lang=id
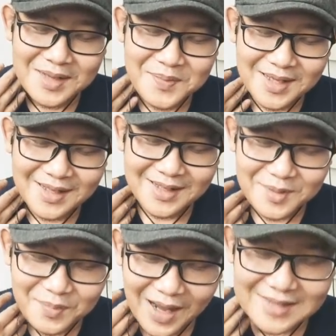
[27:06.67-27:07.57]
apa ya kayak
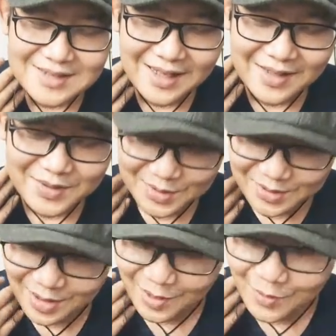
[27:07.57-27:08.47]
berasa ih
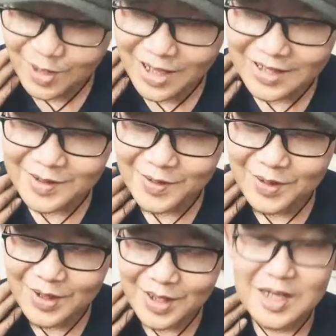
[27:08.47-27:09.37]
darah gue ngalir loh
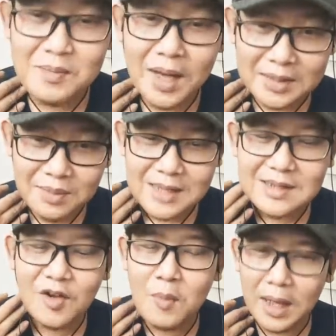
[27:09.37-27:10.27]
dan makin berasa
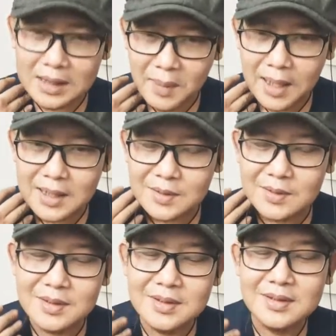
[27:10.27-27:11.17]
gue makin panik loh
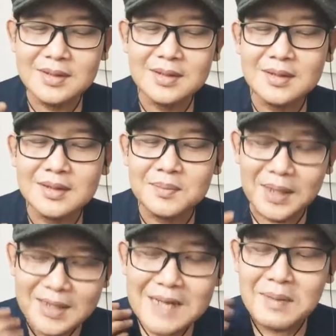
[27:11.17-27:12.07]

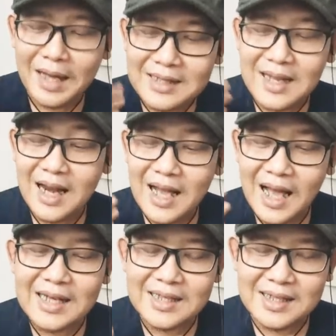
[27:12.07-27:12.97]
padahal emang darah
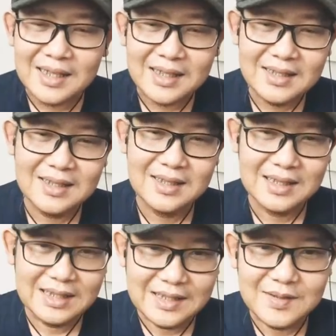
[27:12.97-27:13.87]
ngalir ya
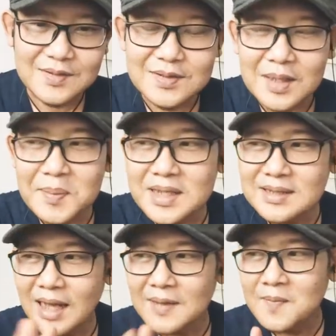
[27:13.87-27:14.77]
gitu tapi di saat